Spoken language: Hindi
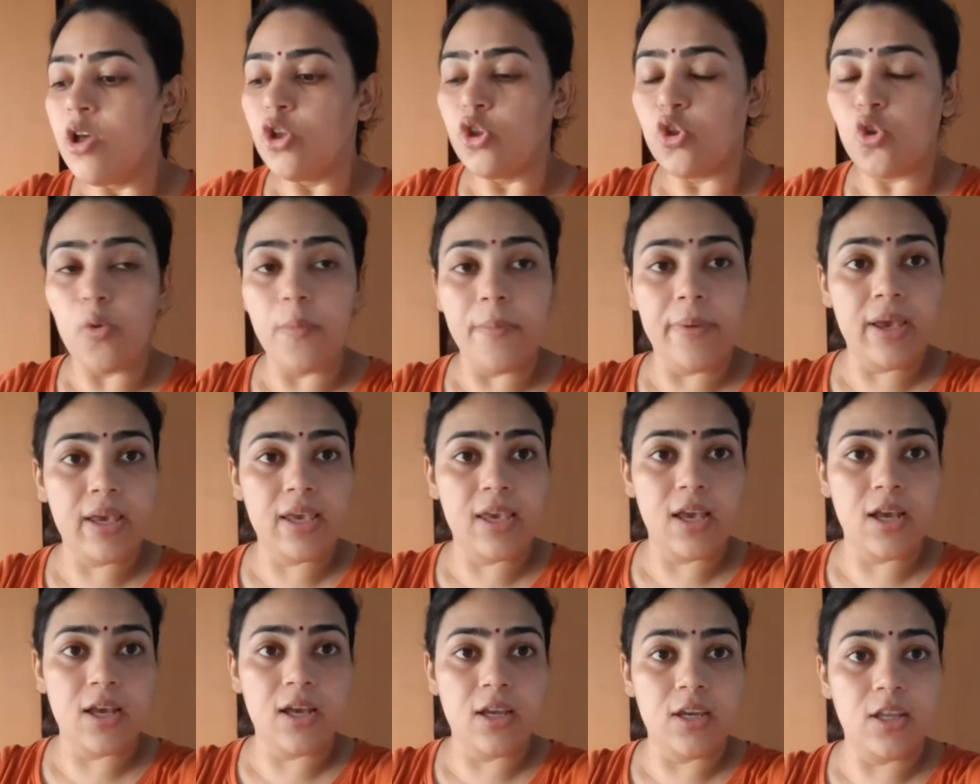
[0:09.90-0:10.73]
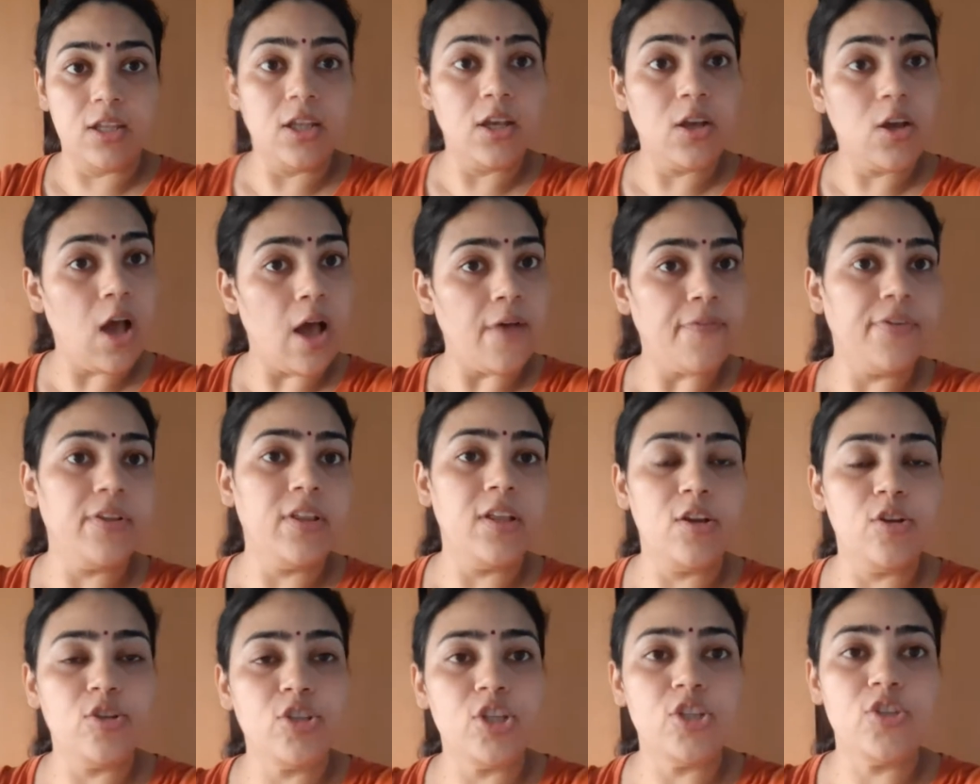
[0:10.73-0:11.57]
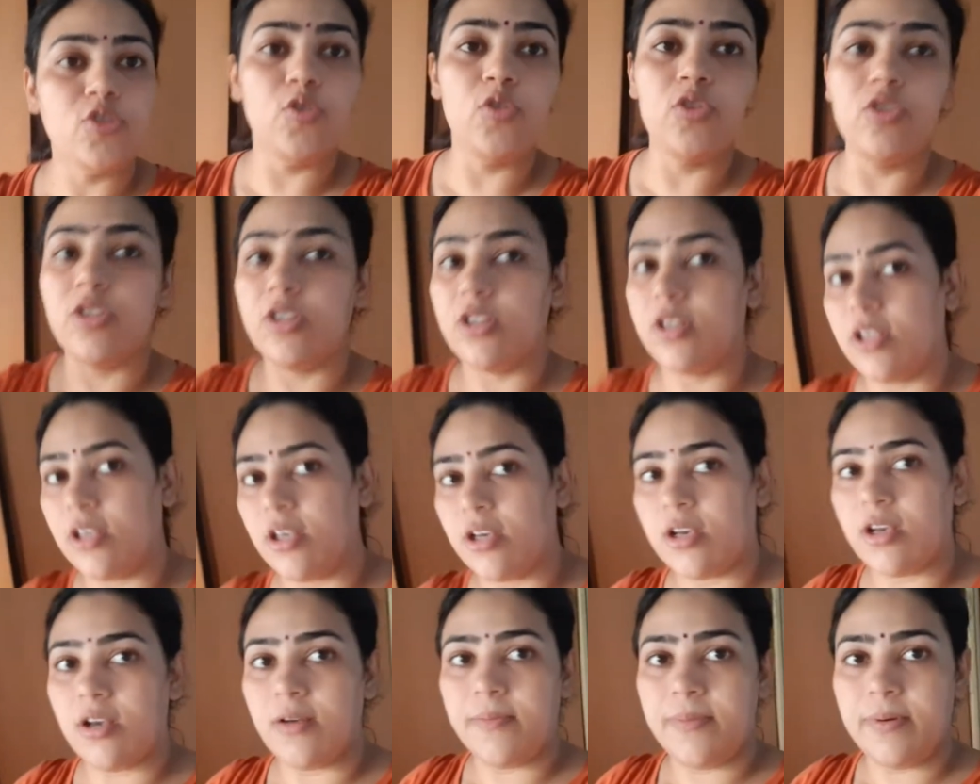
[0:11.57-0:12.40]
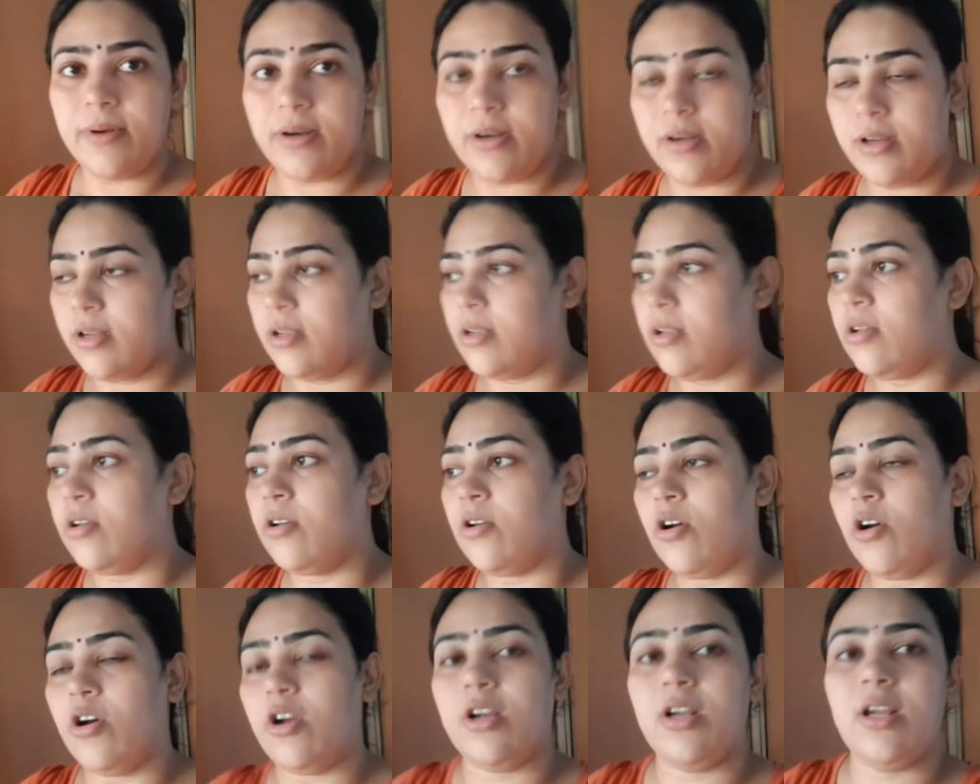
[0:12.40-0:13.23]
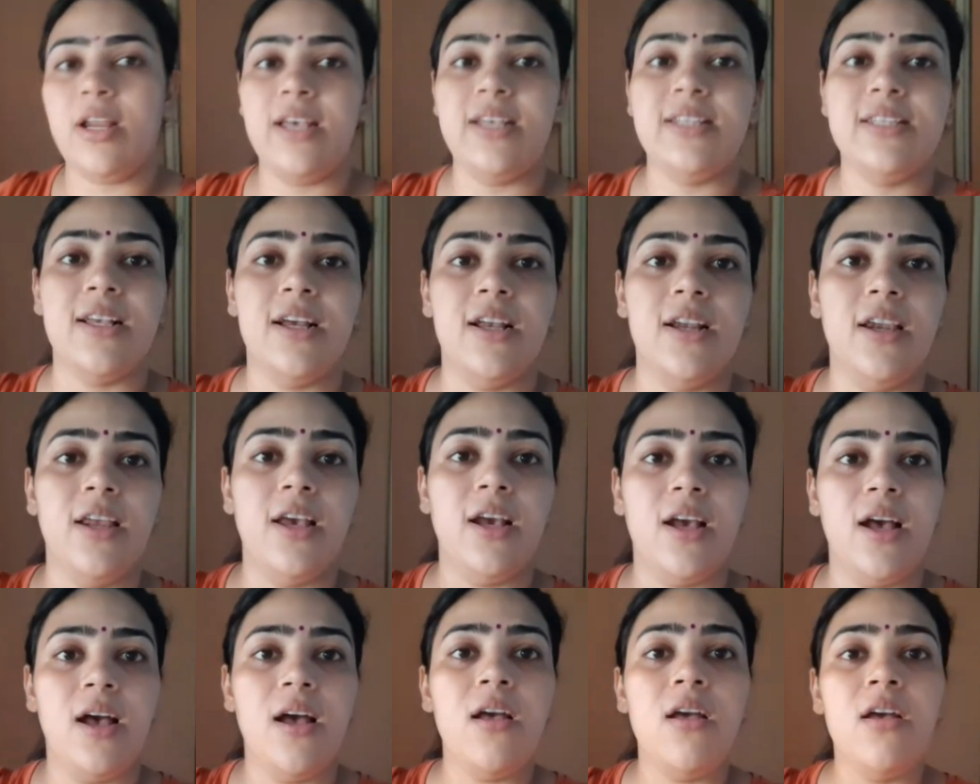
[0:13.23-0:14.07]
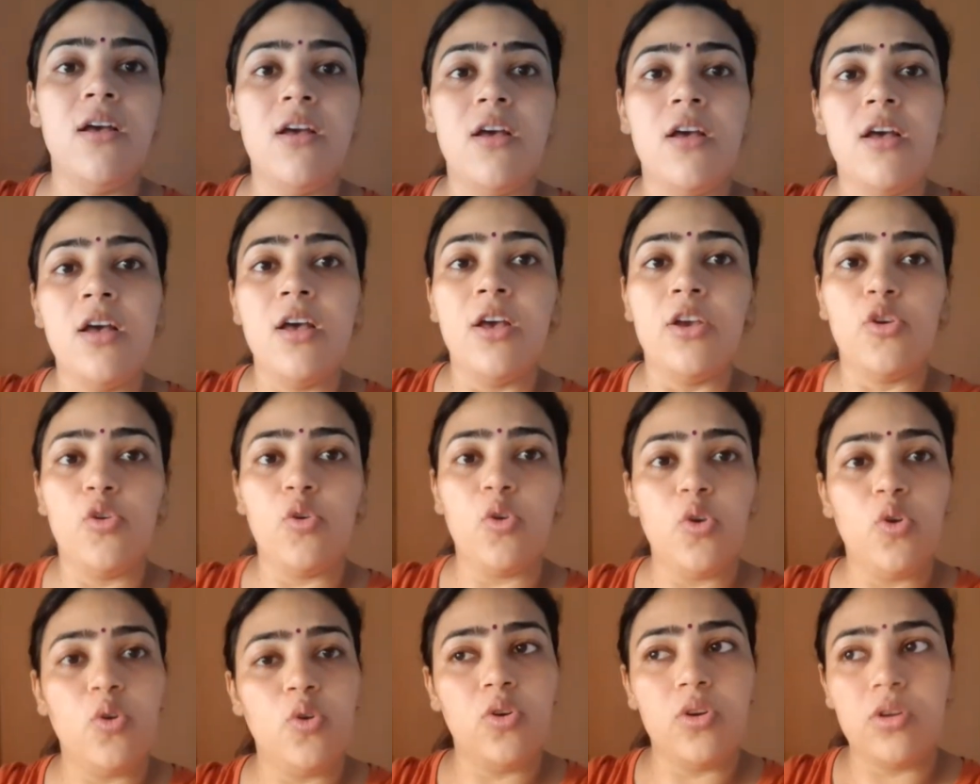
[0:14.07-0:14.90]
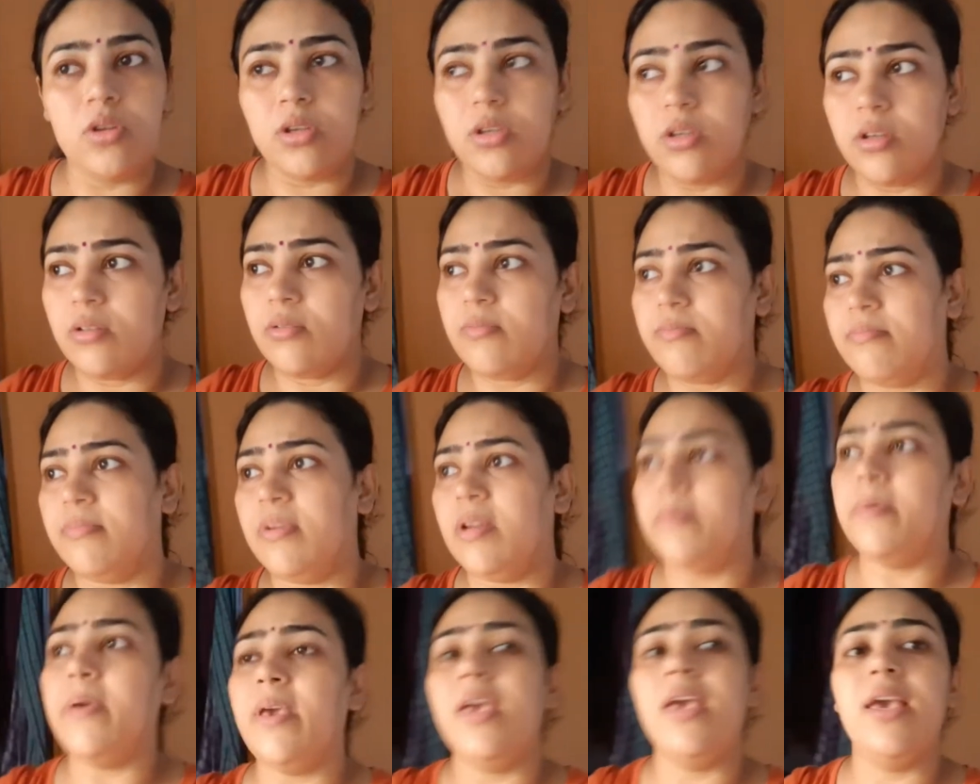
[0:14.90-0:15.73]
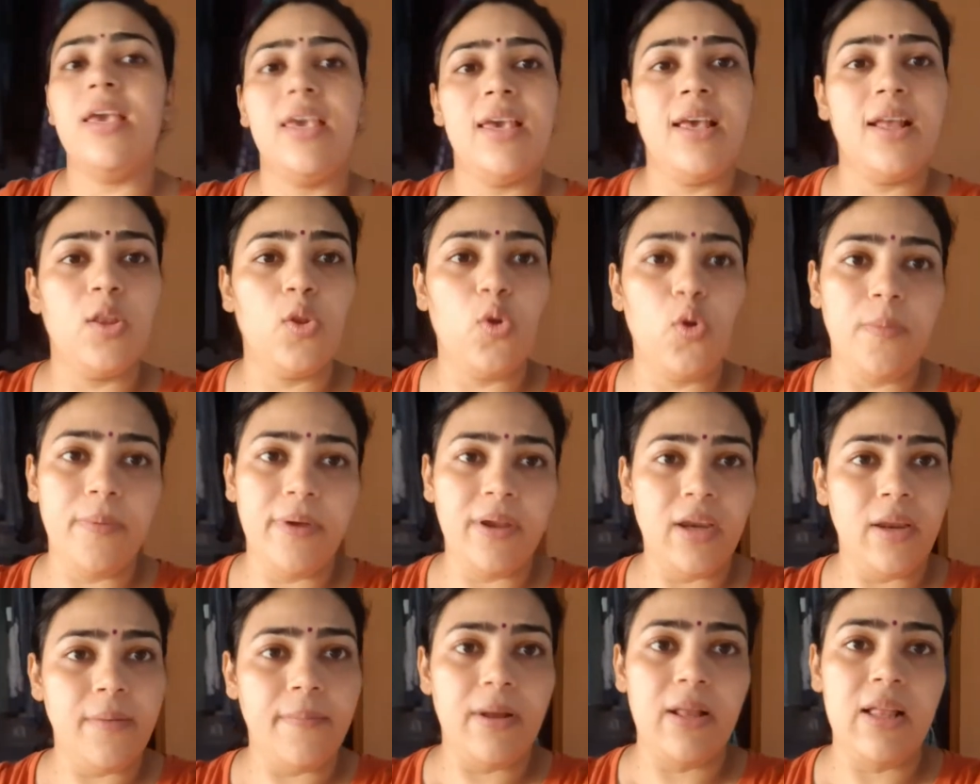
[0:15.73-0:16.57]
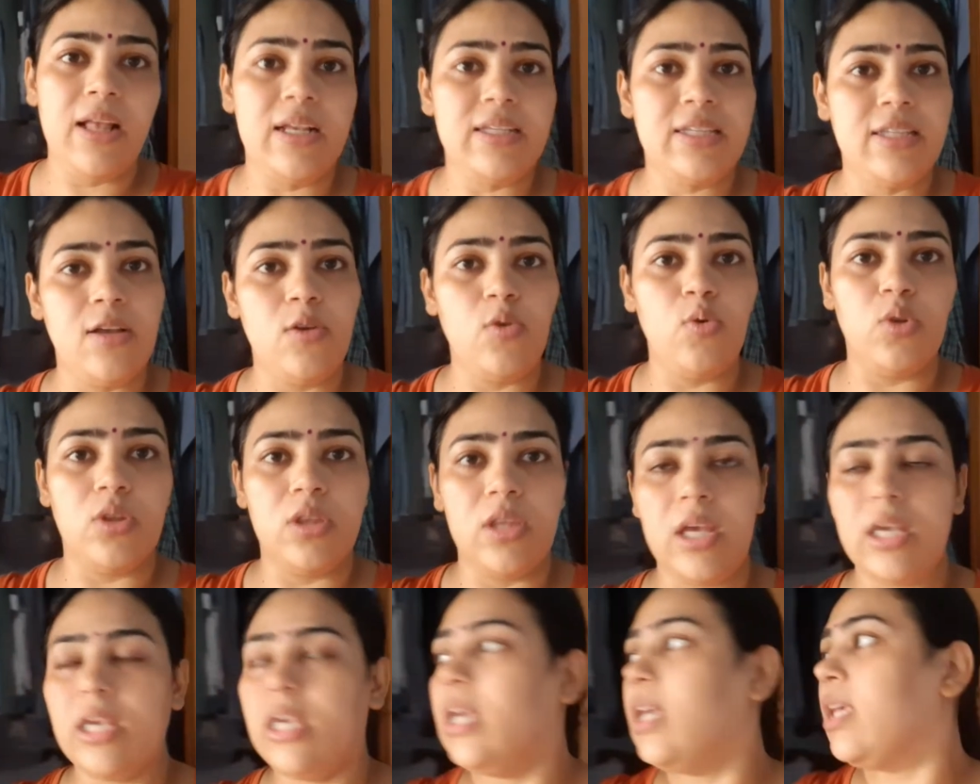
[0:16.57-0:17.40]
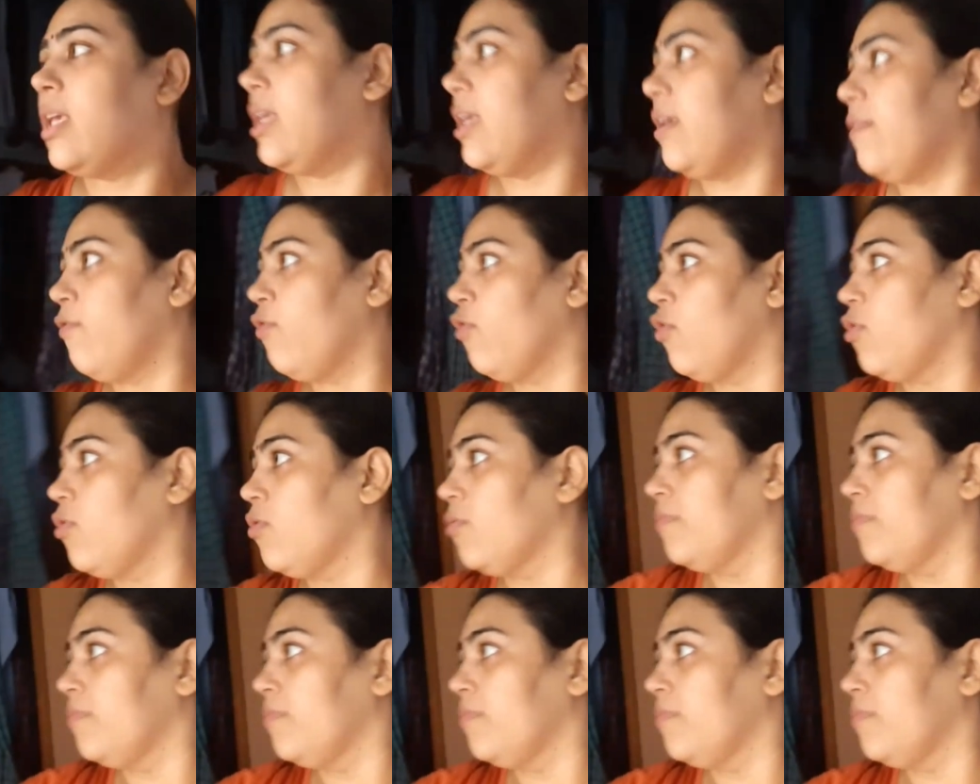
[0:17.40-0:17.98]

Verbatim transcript: तो मैं क्या करी थी काफ़ी दिनों से सोची थी कबर्ड ऑर्गेनाइज करने का क्योंकि मतलब एक या दो महीने बाद ऐसा होता ही है कि वो